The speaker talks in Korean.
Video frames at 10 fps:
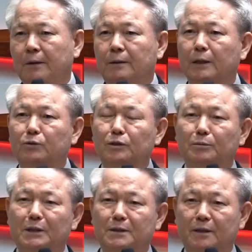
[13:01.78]

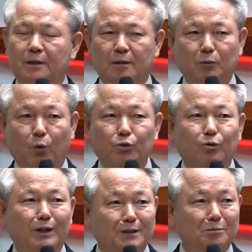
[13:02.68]
예수님이 참
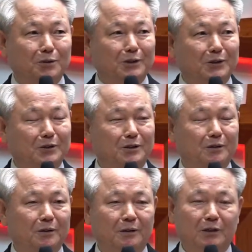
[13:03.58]
온용하신 분이고
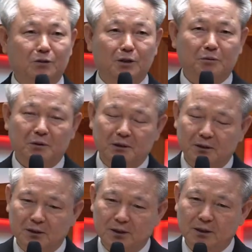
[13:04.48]
예수님
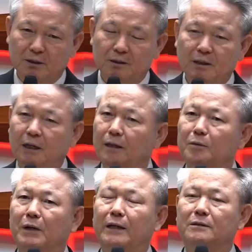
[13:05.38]
굉장히 사랑이
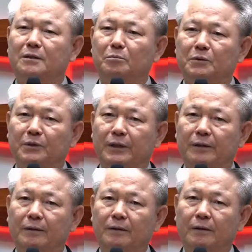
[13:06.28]
많으신 분이에요.
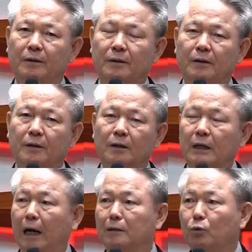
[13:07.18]

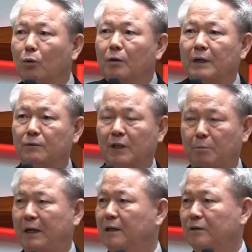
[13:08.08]
강도가 와도 다
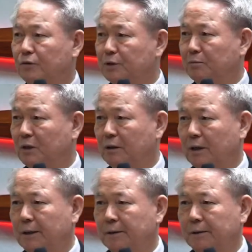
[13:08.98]
받아주십니다.
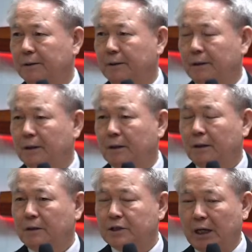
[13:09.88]

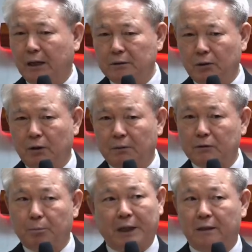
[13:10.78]
창녀가
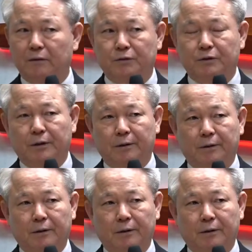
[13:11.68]
와도 받아주세요.